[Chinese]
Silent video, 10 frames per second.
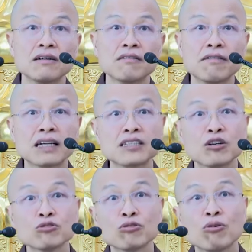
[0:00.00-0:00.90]
方
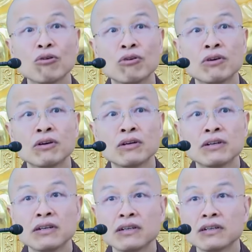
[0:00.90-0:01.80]
教授，
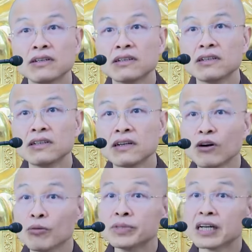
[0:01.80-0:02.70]

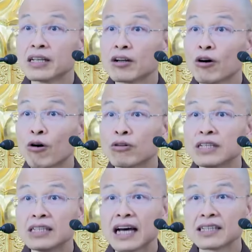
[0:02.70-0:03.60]
我们讲到了弘
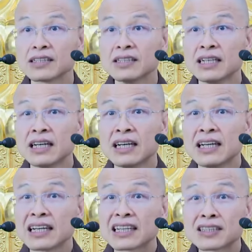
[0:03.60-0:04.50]
一大师，
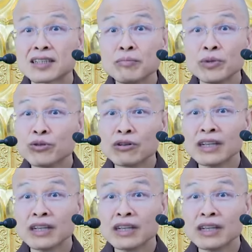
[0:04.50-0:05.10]
看这么多